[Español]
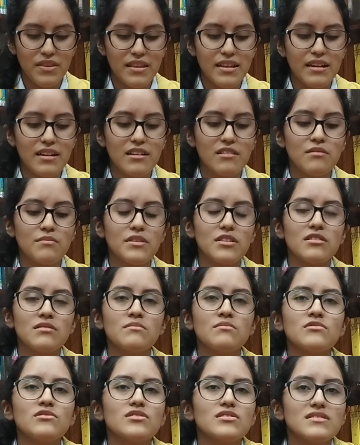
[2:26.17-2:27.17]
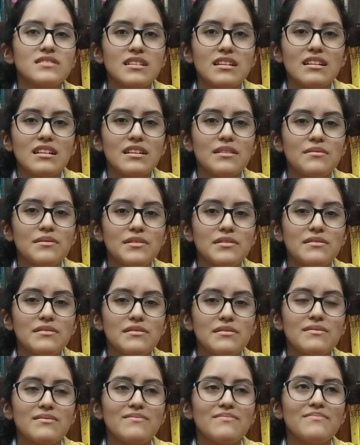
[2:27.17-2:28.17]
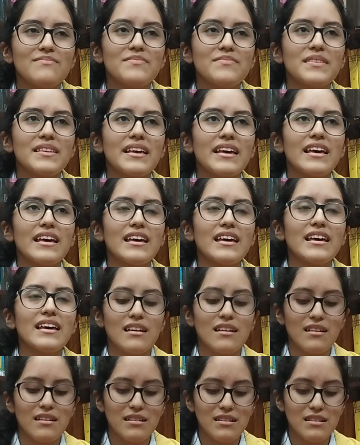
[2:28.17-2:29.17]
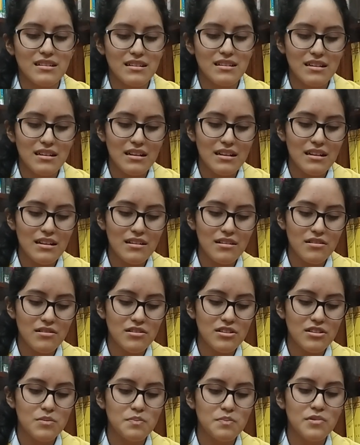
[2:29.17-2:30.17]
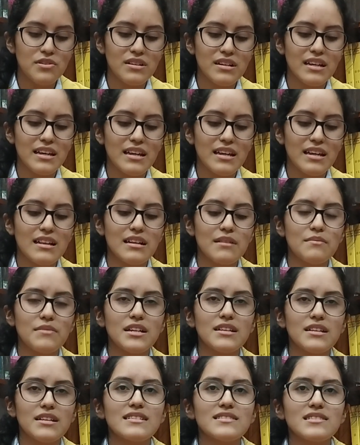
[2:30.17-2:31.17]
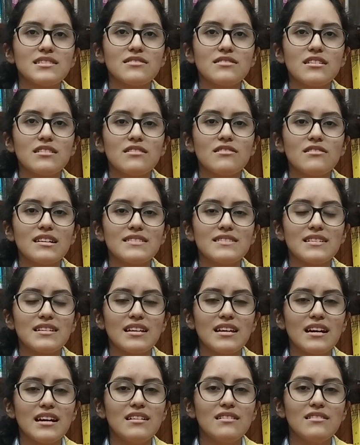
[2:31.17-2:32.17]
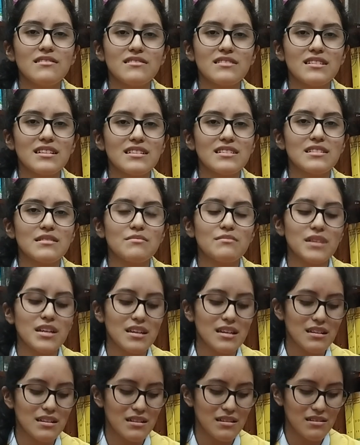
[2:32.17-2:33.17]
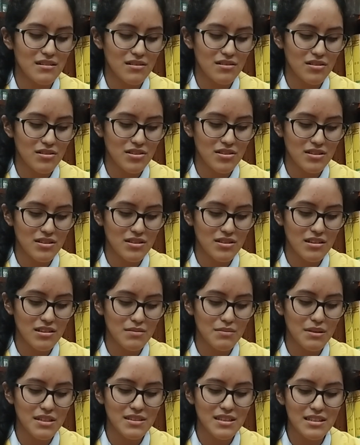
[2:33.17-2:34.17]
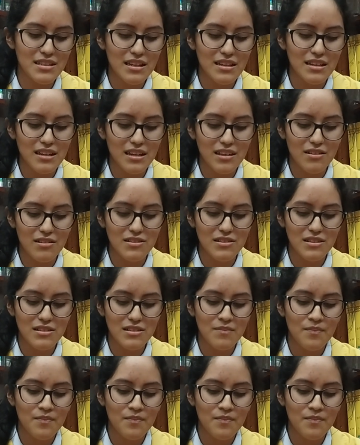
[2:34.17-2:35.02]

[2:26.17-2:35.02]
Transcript: les recomiendo mucho este libro. Eh, los pone en la ambientación en lo que sería Londres de 1872.